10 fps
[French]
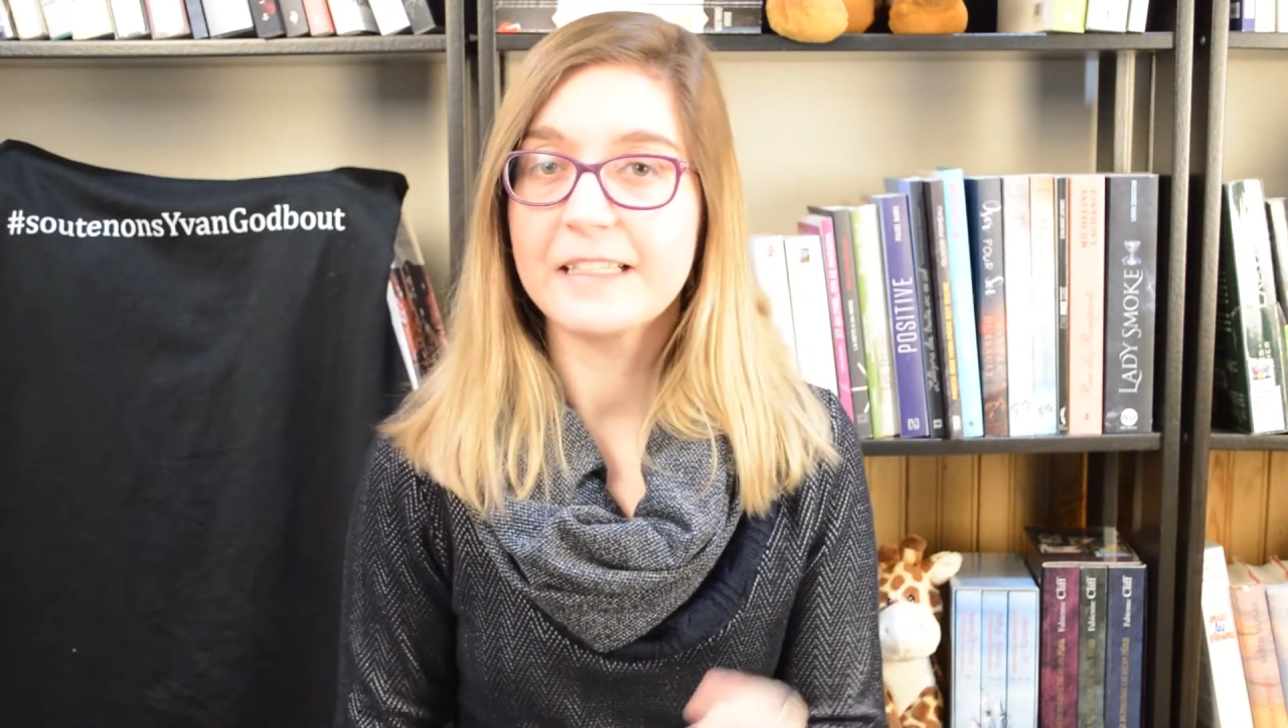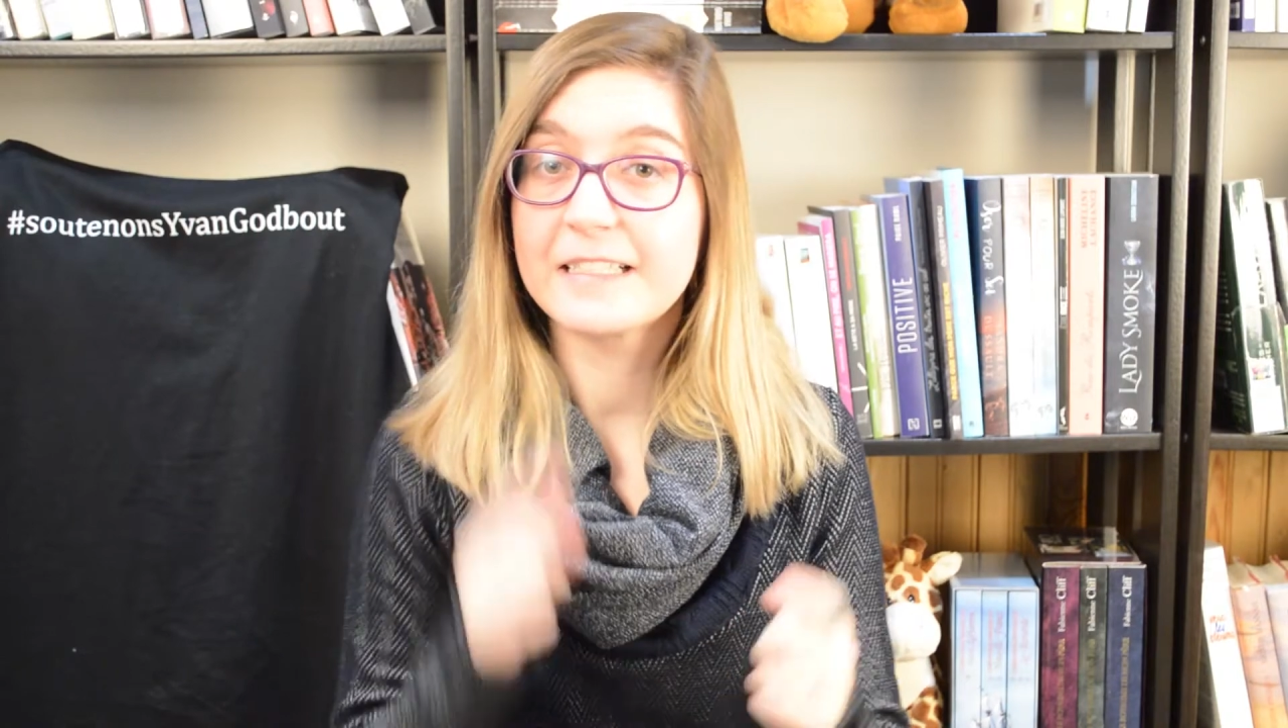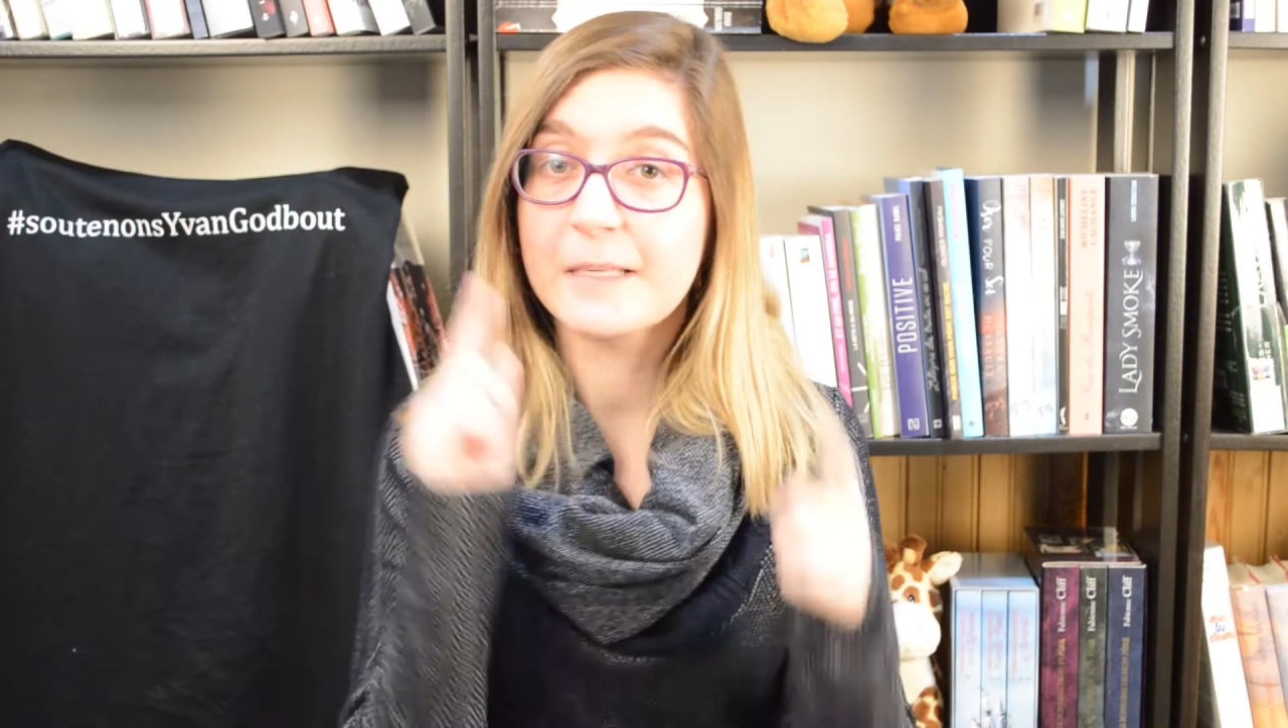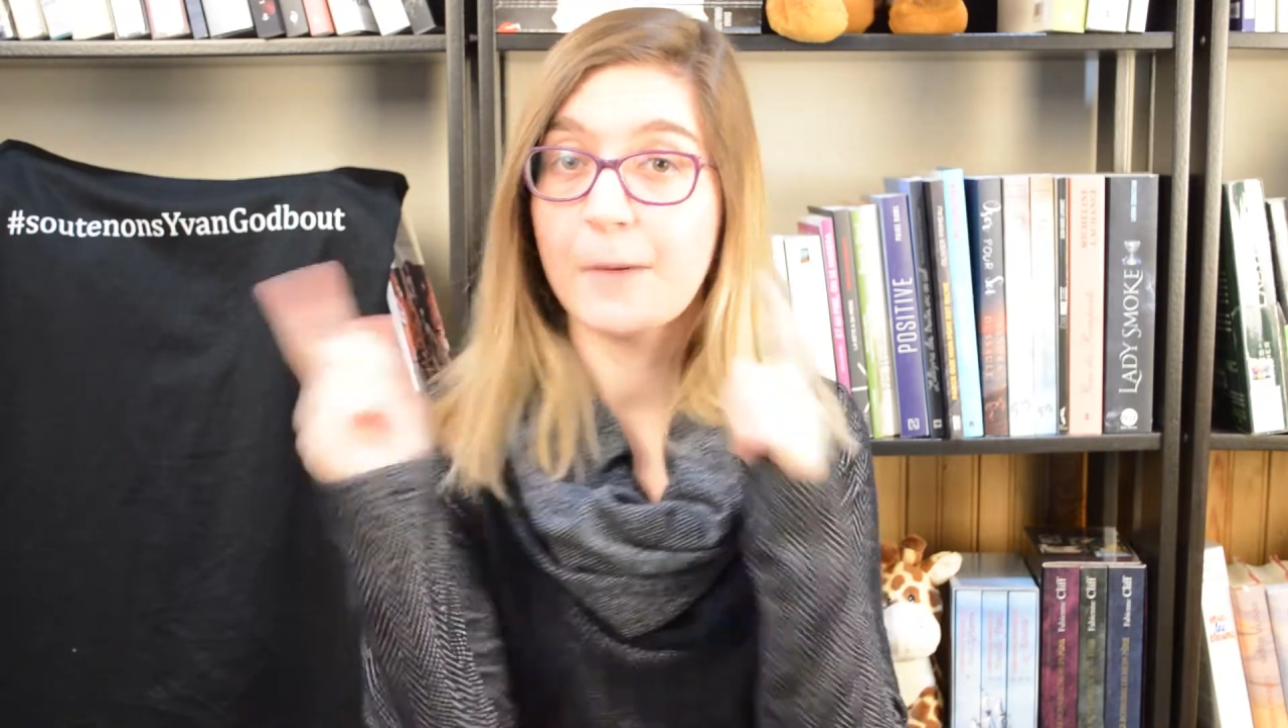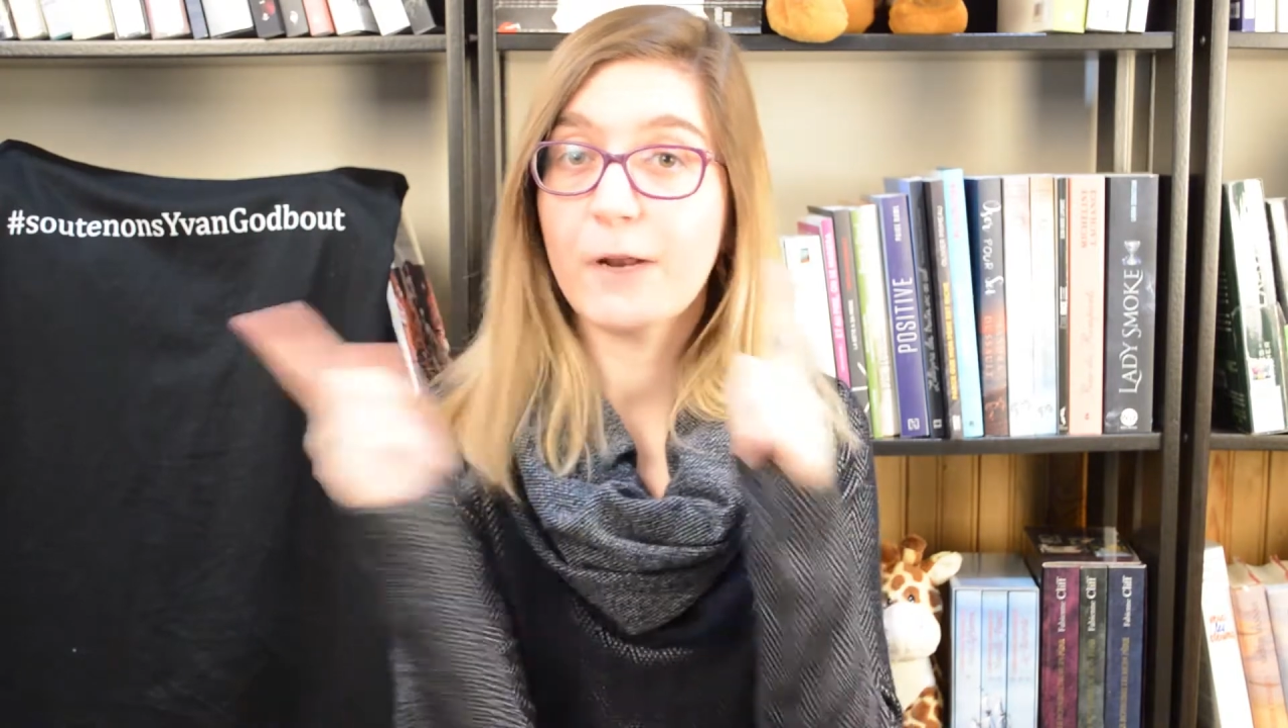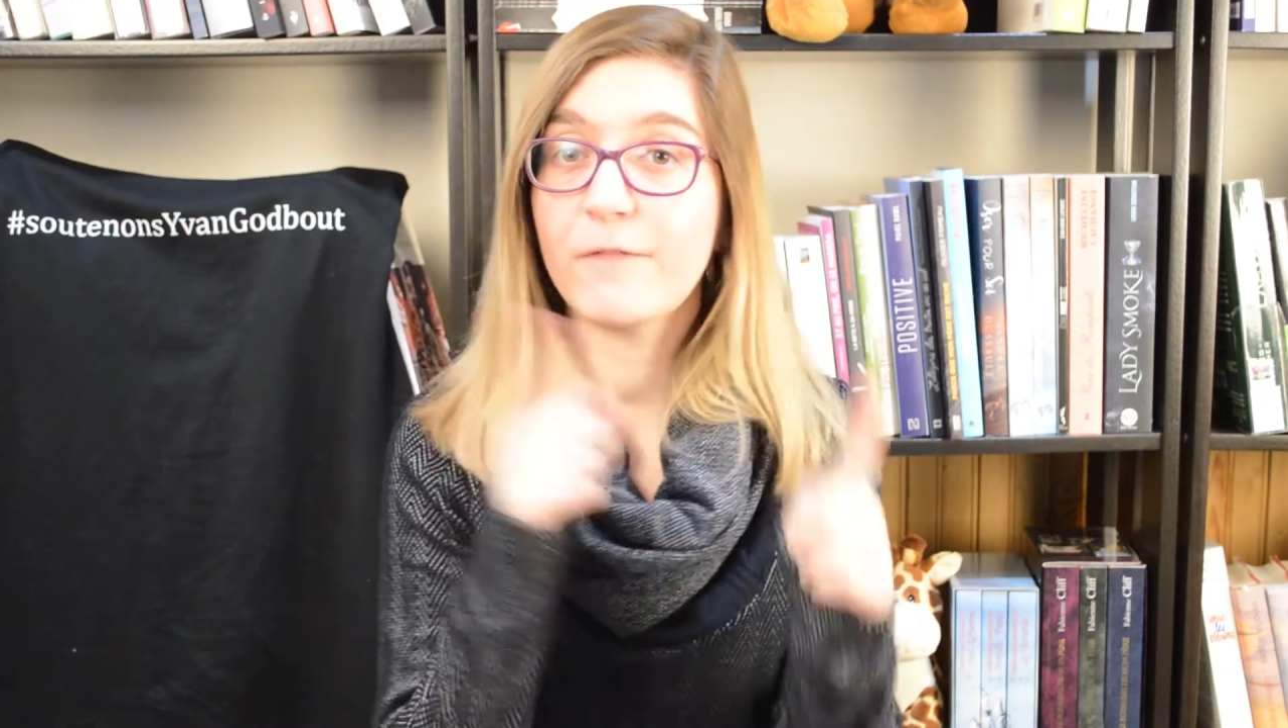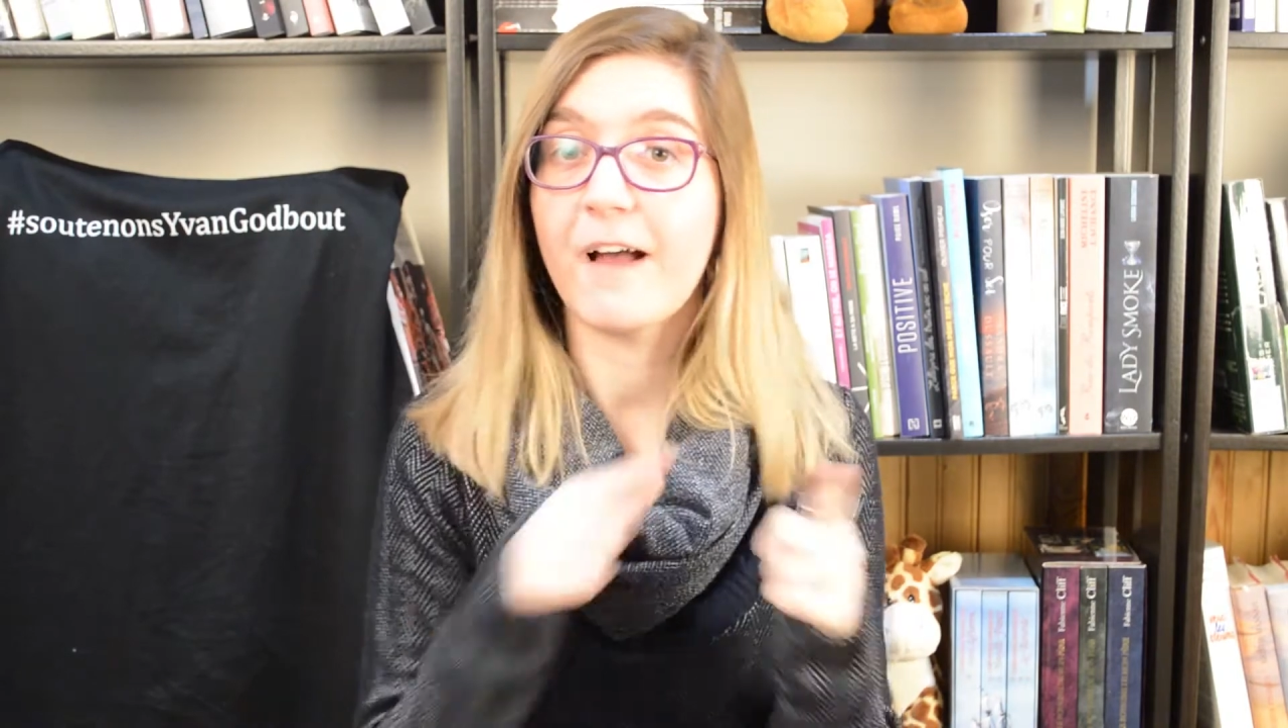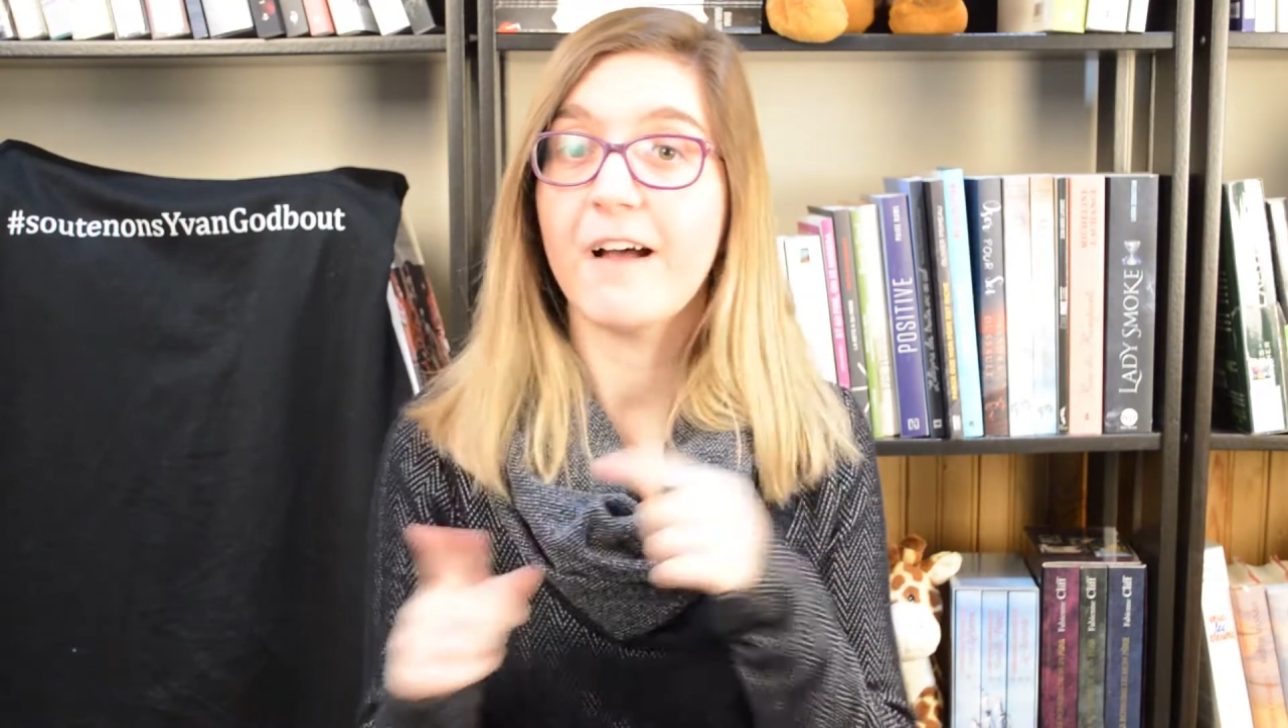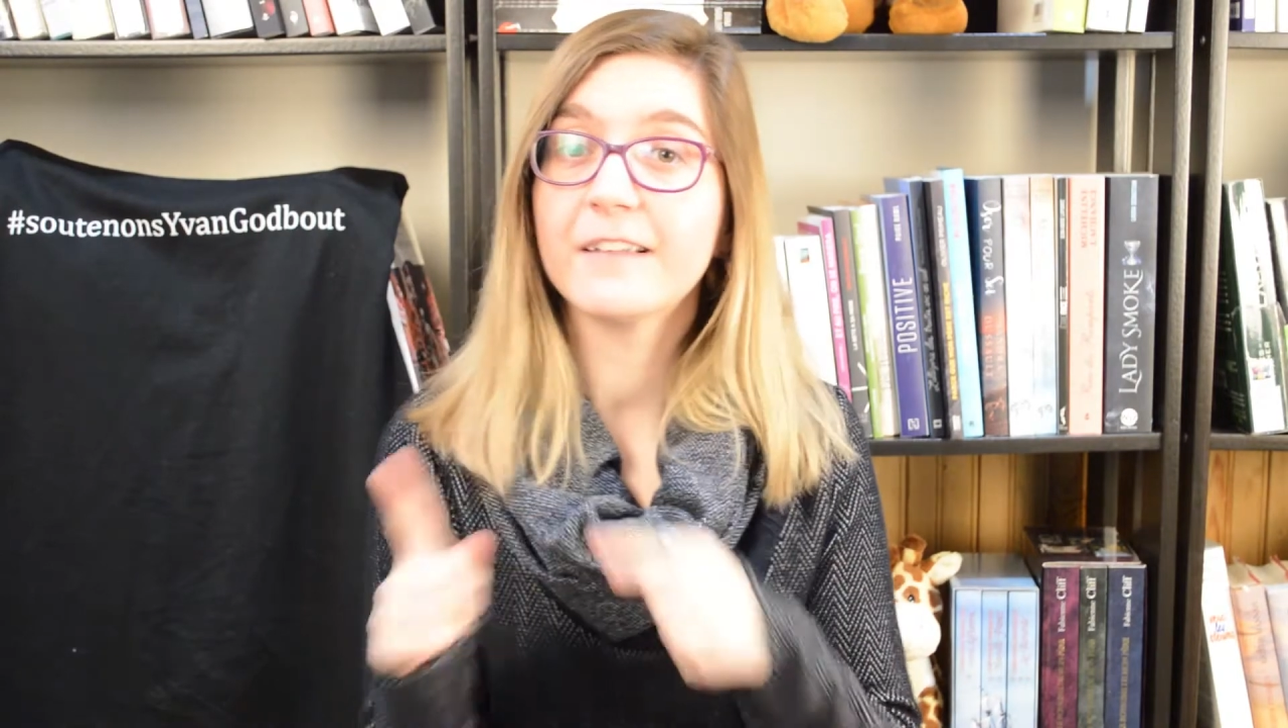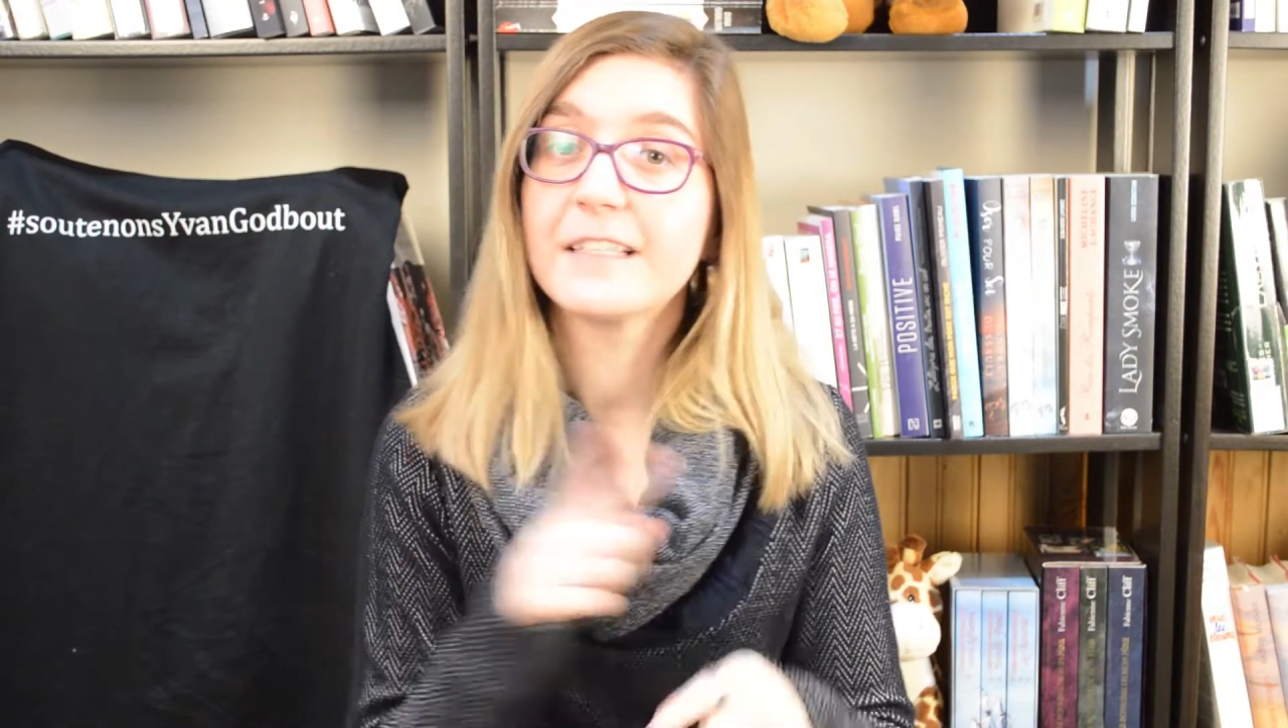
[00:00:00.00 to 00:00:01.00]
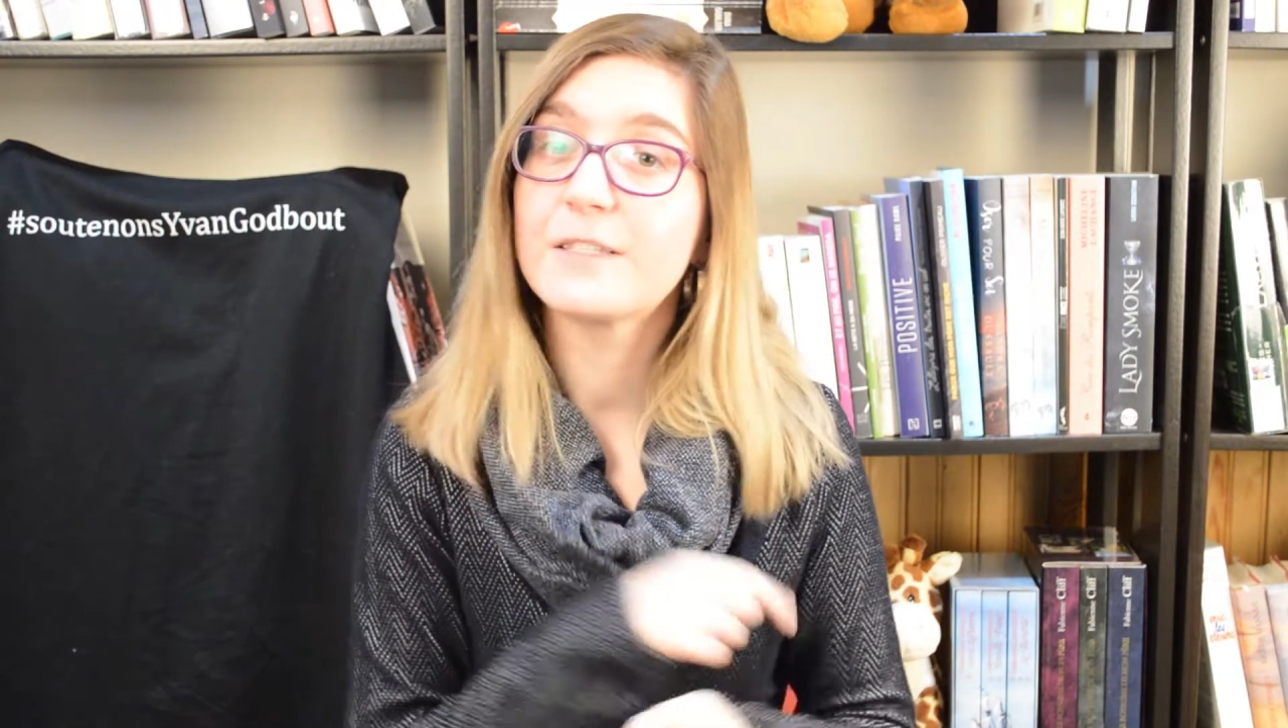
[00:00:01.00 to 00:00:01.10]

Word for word: n'hésitez pas à le faire en